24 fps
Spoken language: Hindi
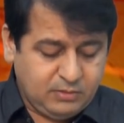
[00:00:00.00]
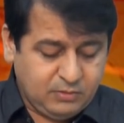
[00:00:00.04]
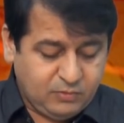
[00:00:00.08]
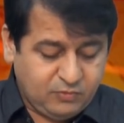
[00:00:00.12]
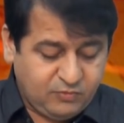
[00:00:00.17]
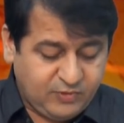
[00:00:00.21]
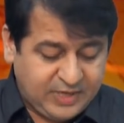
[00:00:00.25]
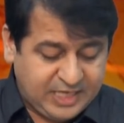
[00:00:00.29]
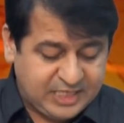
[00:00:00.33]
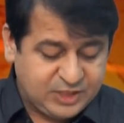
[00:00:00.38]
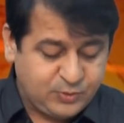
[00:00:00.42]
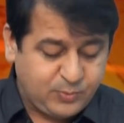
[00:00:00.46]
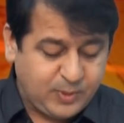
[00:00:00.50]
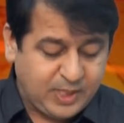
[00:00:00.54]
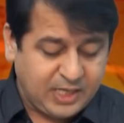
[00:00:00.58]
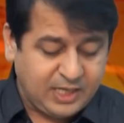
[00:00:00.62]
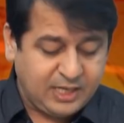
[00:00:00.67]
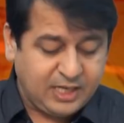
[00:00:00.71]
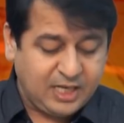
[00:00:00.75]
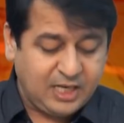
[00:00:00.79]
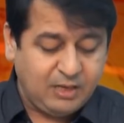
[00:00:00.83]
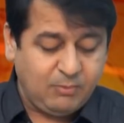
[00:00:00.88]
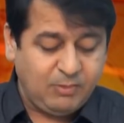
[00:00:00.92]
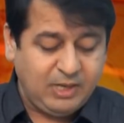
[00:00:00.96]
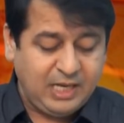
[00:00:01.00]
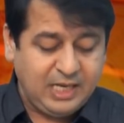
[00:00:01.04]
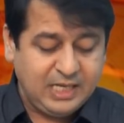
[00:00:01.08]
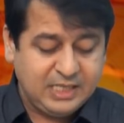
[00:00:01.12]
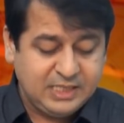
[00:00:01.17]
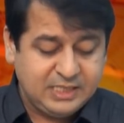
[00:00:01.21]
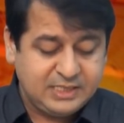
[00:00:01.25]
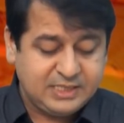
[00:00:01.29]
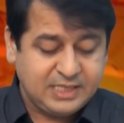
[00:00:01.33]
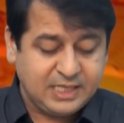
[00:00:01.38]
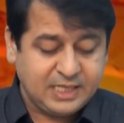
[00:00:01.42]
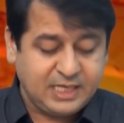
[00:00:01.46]
वेस्ट बंगाल में
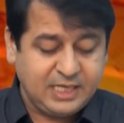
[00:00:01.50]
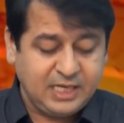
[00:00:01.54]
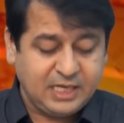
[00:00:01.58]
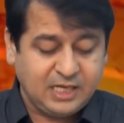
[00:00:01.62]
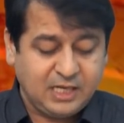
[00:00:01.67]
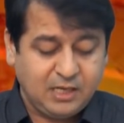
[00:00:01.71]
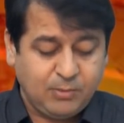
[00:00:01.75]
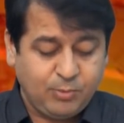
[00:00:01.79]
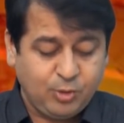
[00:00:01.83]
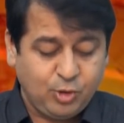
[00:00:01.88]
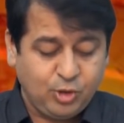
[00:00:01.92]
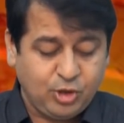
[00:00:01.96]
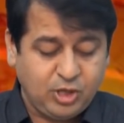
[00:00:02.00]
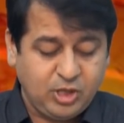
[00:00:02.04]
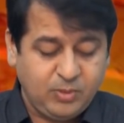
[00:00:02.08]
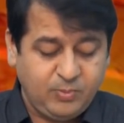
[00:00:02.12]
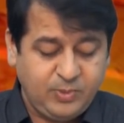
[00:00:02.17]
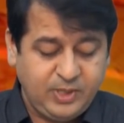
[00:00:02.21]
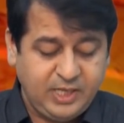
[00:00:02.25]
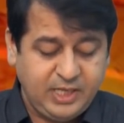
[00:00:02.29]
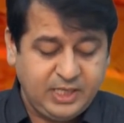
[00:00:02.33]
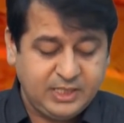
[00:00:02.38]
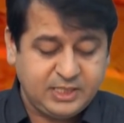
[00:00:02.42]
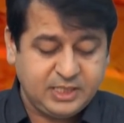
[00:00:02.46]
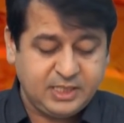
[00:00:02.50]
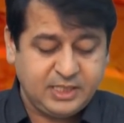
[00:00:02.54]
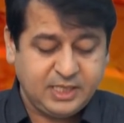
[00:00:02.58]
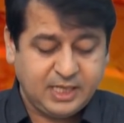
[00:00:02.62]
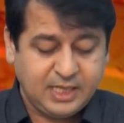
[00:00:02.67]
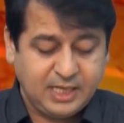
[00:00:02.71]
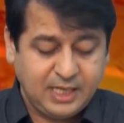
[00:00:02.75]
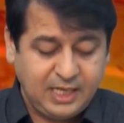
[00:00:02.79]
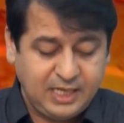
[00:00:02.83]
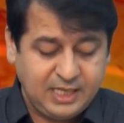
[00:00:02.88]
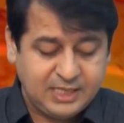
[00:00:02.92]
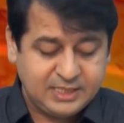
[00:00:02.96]
हिंसा की खबरों के बीच
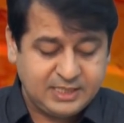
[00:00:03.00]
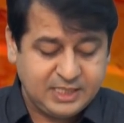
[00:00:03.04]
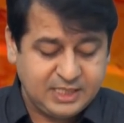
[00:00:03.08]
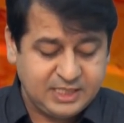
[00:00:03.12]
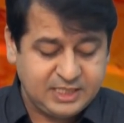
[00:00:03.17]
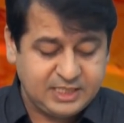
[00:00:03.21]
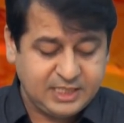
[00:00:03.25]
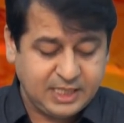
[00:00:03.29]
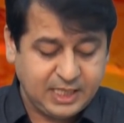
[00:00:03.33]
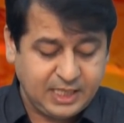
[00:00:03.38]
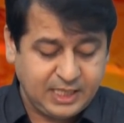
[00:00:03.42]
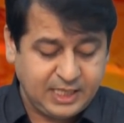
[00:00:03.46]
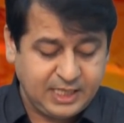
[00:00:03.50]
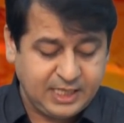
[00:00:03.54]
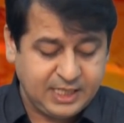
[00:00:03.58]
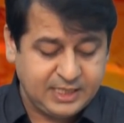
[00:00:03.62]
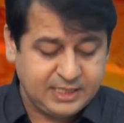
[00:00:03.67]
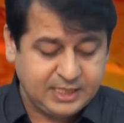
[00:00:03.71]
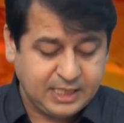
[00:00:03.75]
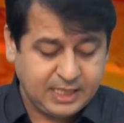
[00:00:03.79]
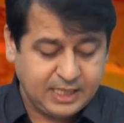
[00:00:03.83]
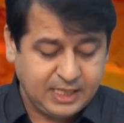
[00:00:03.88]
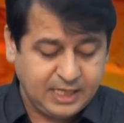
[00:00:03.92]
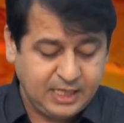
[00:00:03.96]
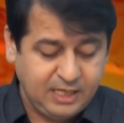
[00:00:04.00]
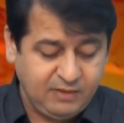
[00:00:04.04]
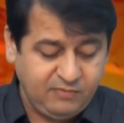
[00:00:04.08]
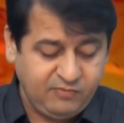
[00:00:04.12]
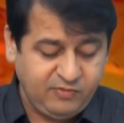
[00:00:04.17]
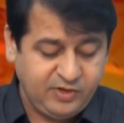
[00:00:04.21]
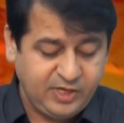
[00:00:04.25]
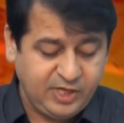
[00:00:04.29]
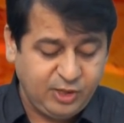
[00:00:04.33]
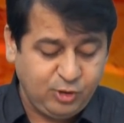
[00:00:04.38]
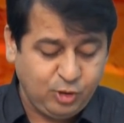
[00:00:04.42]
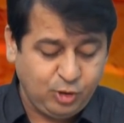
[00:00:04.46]
धड़ल्ले से शेयर किए जा रहे
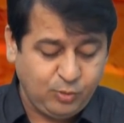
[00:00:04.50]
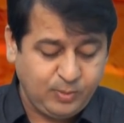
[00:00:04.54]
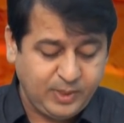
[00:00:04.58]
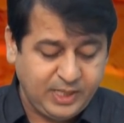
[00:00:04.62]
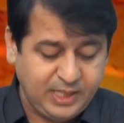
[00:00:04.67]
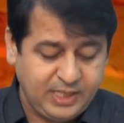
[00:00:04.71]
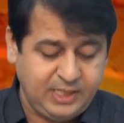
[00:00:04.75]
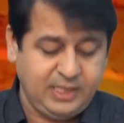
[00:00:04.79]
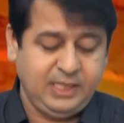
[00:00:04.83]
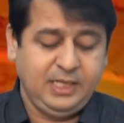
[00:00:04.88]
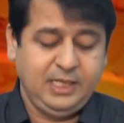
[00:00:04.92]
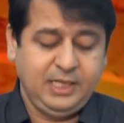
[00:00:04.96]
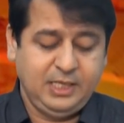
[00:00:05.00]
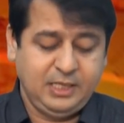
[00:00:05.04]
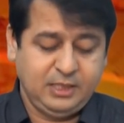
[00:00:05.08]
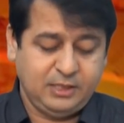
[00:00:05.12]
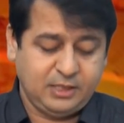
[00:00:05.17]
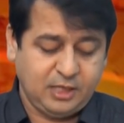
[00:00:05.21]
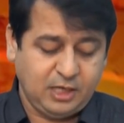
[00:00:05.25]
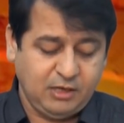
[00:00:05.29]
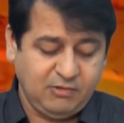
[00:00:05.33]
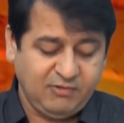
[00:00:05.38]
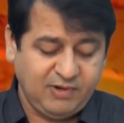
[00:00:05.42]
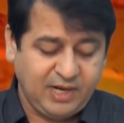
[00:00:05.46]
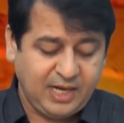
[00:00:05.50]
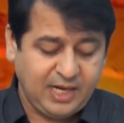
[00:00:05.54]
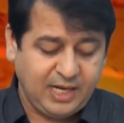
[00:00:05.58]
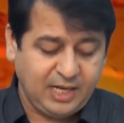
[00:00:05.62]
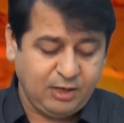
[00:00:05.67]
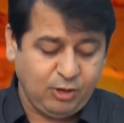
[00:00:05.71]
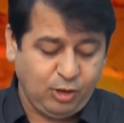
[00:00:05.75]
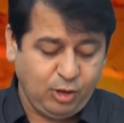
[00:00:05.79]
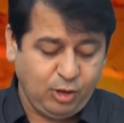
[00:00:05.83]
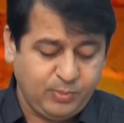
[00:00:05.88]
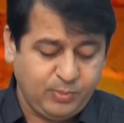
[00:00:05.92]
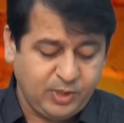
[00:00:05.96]
वीडियो में
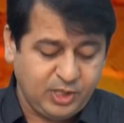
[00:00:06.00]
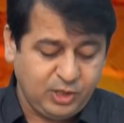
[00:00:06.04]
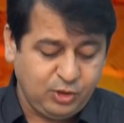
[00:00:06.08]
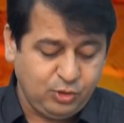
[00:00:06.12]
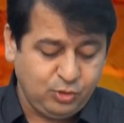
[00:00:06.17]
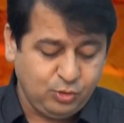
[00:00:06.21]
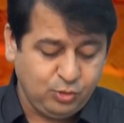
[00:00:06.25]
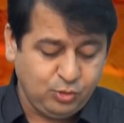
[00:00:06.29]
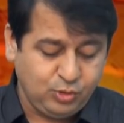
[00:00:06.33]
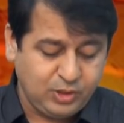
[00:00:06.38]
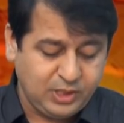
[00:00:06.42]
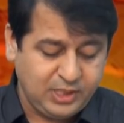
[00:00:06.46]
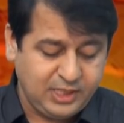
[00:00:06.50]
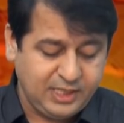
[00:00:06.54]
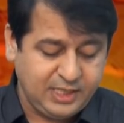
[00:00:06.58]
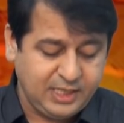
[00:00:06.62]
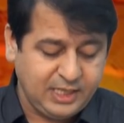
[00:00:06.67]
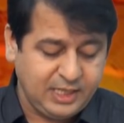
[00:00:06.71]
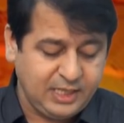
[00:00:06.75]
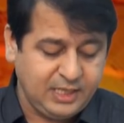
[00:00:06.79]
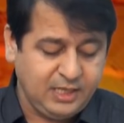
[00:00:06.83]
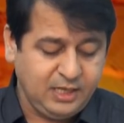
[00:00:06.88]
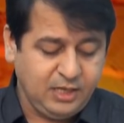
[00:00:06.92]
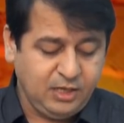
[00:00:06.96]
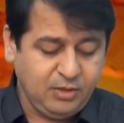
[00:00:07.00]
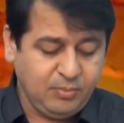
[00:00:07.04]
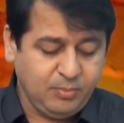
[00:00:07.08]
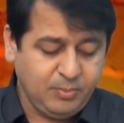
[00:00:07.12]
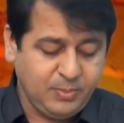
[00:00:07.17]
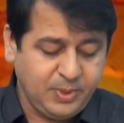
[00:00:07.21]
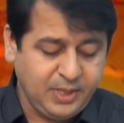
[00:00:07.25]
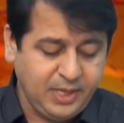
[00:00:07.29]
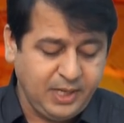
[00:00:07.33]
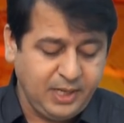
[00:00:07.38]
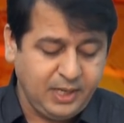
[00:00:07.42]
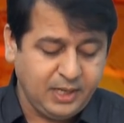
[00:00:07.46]
तलवार बंदूक लिए
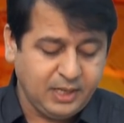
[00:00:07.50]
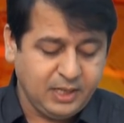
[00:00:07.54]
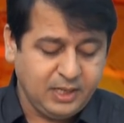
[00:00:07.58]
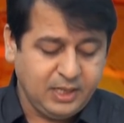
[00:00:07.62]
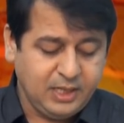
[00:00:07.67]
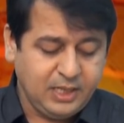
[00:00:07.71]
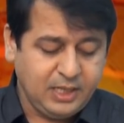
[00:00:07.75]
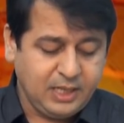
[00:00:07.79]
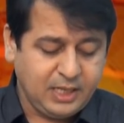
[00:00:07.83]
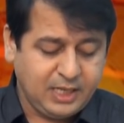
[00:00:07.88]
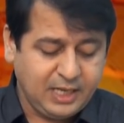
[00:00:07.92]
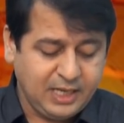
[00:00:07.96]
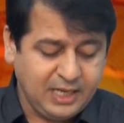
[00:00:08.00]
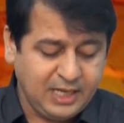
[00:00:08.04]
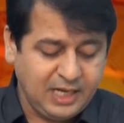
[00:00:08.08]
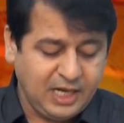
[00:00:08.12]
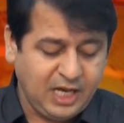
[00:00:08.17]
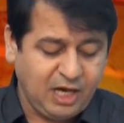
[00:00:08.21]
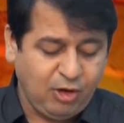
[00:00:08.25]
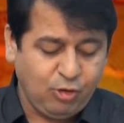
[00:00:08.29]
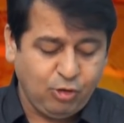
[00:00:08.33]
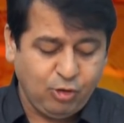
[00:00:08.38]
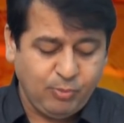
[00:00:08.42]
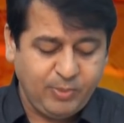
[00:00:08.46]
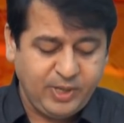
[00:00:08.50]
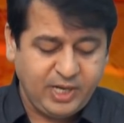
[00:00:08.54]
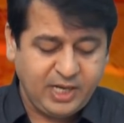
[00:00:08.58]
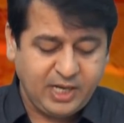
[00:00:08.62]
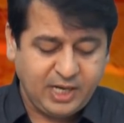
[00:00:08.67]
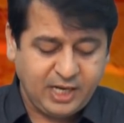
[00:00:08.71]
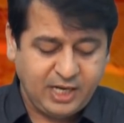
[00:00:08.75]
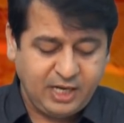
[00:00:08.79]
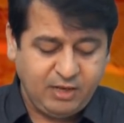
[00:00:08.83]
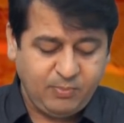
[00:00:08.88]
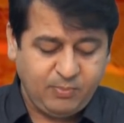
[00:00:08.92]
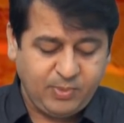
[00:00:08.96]
भीड़ खेला होबे
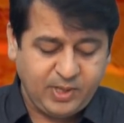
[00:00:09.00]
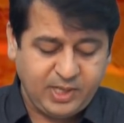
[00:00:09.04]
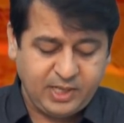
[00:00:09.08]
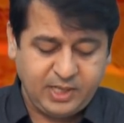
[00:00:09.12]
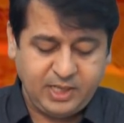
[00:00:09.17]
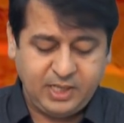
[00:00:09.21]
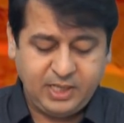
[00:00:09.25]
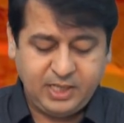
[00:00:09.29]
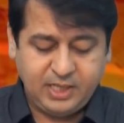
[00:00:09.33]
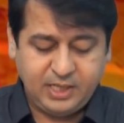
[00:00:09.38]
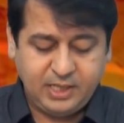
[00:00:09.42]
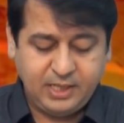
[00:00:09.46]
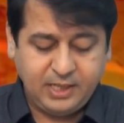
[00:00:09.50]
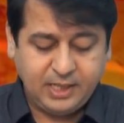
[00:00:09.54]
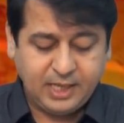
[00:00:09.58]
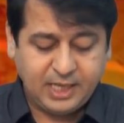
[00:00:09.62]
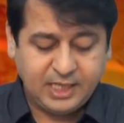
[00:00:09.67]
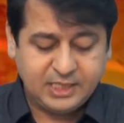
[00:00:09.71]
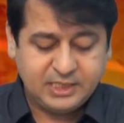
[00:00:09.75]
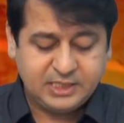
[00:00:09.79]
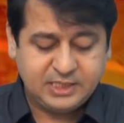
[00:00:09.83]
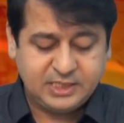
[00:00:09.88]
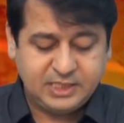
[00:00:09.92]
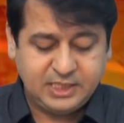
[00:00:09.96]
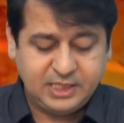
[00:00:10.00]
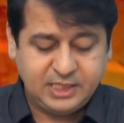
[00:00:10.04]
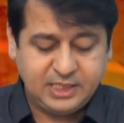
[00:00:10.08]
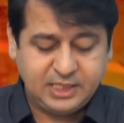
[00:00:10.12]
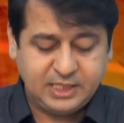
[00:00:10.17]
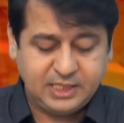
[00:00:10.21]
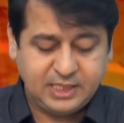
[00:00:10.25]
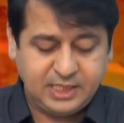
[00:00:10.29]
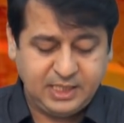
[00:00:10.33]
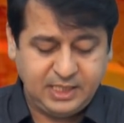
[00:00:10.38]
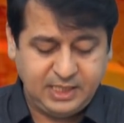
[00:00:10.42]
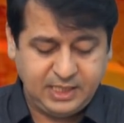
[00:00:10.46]
गाने पर नाचती
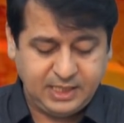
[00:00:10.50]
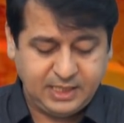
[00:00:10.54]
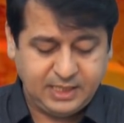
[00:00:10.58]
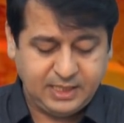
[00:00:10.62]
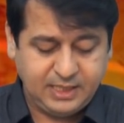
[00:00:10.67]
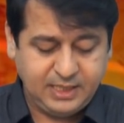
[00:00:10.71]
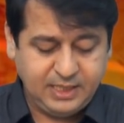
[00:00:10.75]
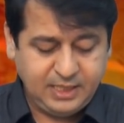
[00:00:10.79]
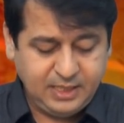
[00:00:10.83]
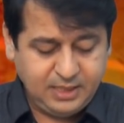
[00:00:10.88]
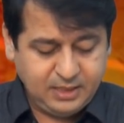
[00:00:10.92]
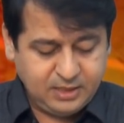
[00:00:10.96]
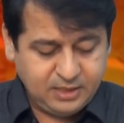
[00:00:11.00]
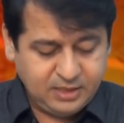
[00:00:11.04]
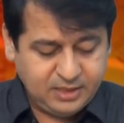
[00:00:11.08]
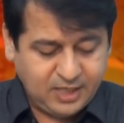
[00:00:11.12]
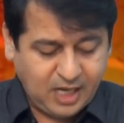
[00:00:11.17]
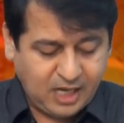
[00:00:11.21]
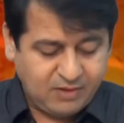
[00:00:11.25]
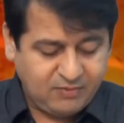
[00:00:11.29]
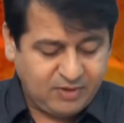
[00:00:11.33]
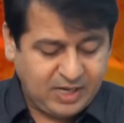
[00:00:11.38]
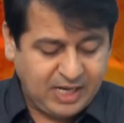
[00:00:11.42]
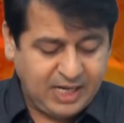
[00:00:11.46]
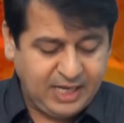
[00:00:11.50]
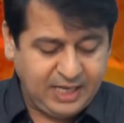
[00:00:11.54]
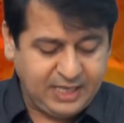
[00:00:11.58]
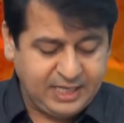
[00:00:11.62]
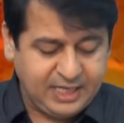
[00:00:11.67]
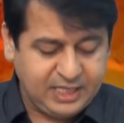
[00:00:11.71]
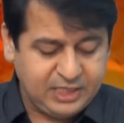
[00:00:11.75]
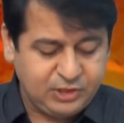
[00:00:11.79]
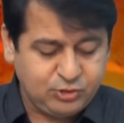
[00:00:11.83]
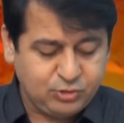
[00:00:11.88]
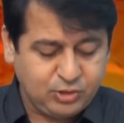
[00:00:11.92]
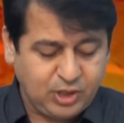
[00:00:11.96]
दिख रही है दावा है
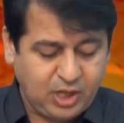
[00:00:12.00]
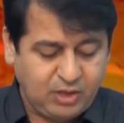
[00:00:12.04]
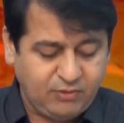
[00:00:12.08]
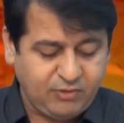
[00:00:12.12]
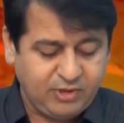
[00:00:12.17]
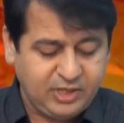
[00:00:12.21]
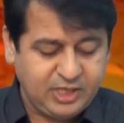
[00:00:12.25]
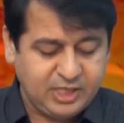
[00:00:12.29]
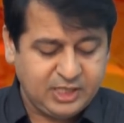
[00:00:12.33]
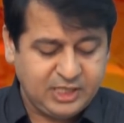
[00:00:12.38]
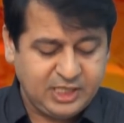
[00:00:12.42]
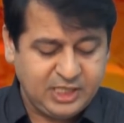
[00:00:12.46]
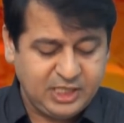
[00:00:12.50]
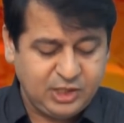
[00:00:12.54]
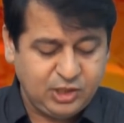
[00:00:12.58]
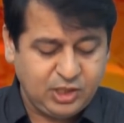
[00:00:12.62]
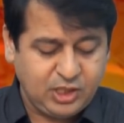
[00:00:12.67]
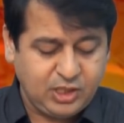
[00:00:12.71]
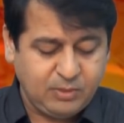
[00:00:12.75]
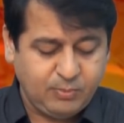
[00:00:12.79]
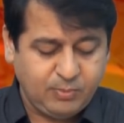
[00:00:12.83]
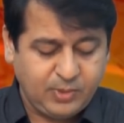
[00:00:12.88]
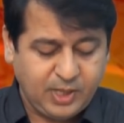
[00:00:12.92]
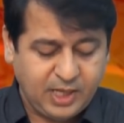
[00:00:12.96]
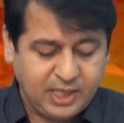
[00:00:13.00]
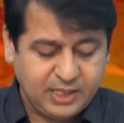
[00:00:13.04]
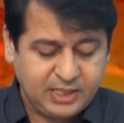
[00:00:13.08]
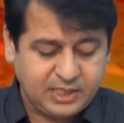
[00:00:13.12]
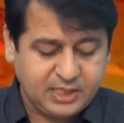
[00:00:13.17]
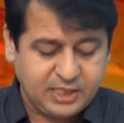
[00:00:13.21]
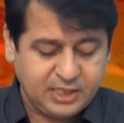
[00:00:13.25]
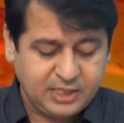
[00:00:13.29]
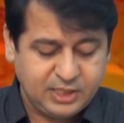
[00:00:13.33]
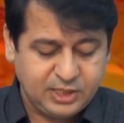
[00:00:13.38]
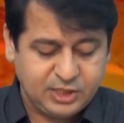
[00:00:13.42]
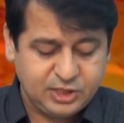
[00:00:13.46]
कि ये चुनाव के नतीजे के
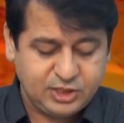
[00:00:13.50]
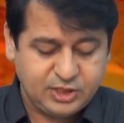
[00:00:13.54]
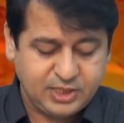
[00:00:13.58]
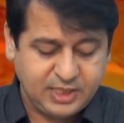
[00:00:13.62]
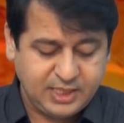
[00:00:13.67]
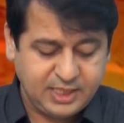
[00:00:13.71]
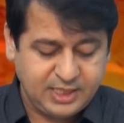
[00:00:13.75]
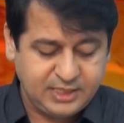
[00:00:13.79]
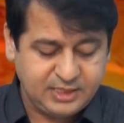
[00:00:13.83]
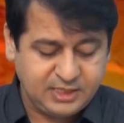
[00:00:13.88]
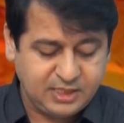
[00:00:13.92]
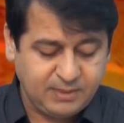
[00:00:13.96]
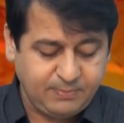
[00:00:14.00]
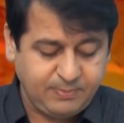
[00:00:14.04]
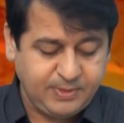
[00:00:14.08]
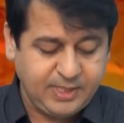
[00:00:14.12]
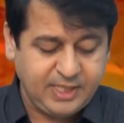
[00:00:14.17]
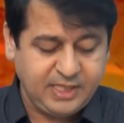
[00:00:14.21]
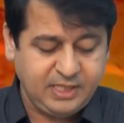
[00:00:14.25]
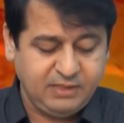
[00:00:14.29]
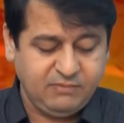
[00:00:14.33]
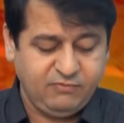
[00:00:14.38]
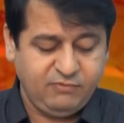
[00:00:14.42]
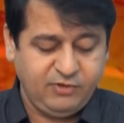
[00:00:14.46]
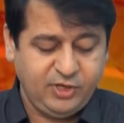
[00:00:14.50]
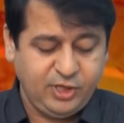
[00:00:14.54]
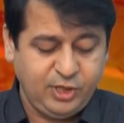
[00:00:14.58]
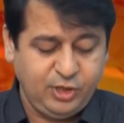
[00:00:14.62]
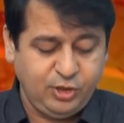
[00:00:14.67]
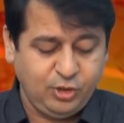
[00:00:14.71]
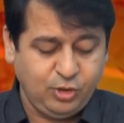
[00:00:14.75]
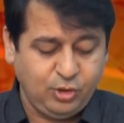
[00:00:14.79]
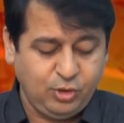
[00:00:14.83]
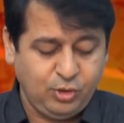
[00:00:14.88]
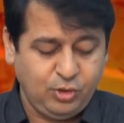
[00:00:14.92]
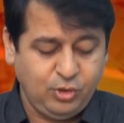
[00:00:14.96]
बाद का दृश्य है जबकि ये
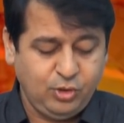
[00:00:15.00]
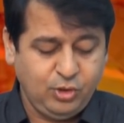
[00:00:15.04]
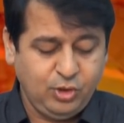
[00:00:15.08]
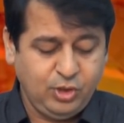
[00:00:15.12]
वीडियो